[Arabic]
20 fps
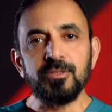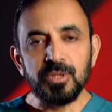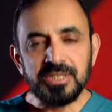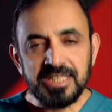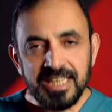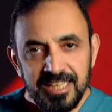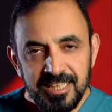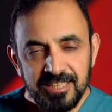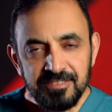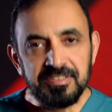
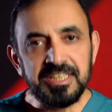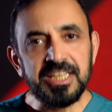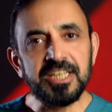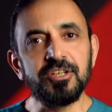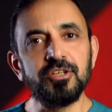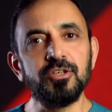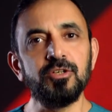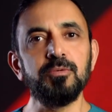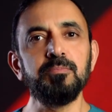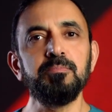وسهلا
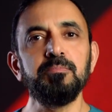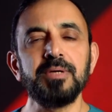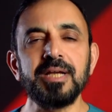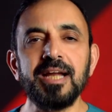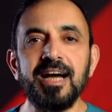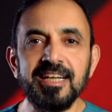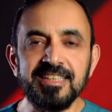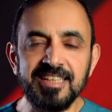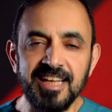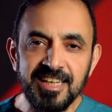فيكم
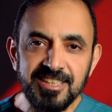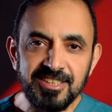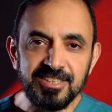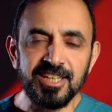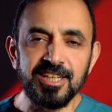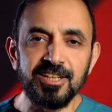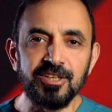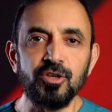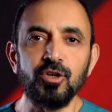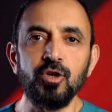راح اتحكي
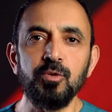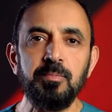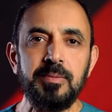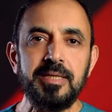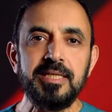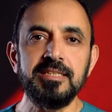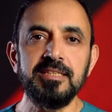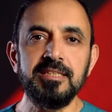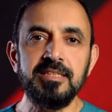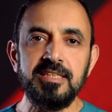اليوم
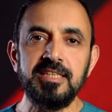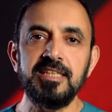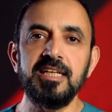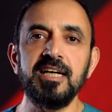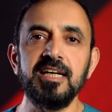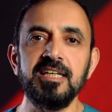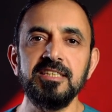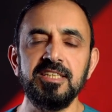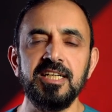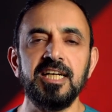عن
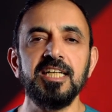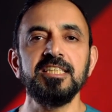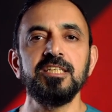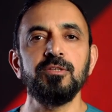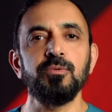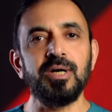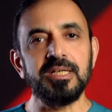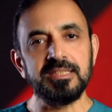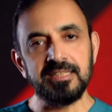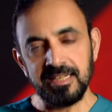علاج
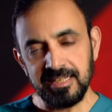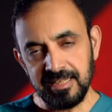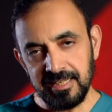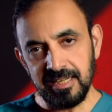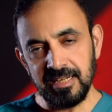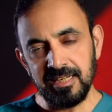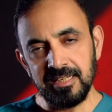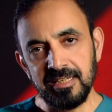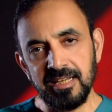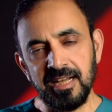حصوات
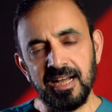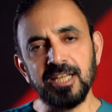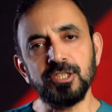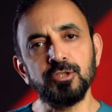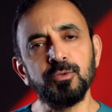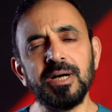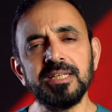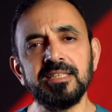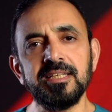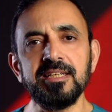الكلى.
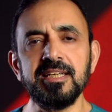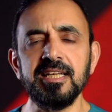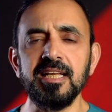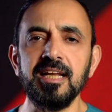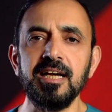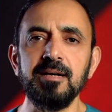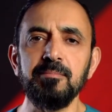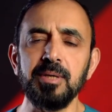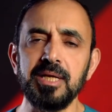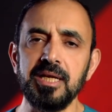حصوات
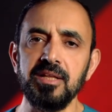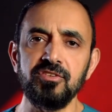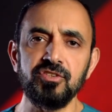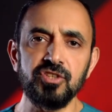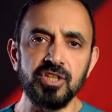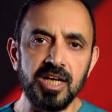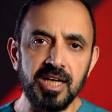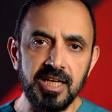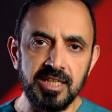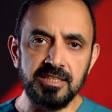الكلى مرض
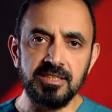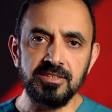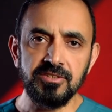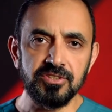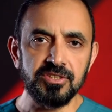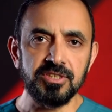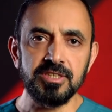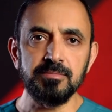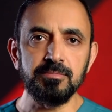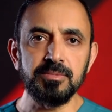شائع
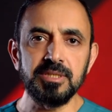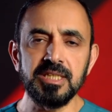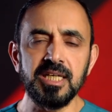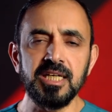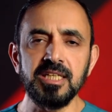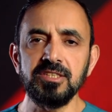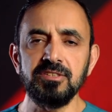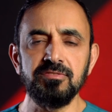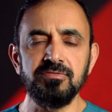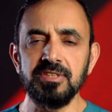يصيب
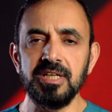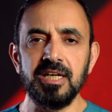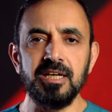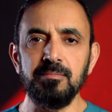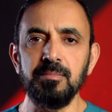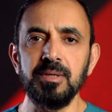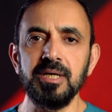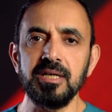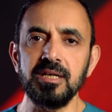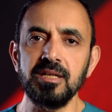الناس في
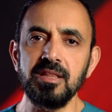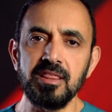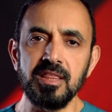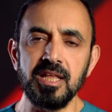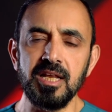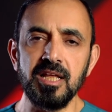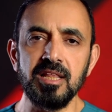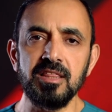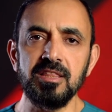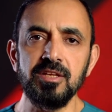اعمار
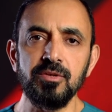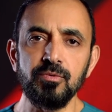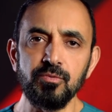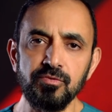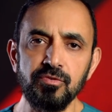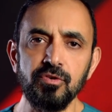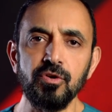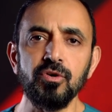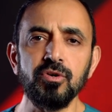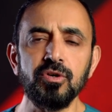الثلاثين
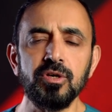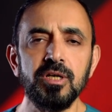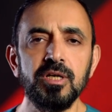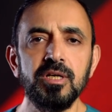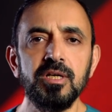وفوق.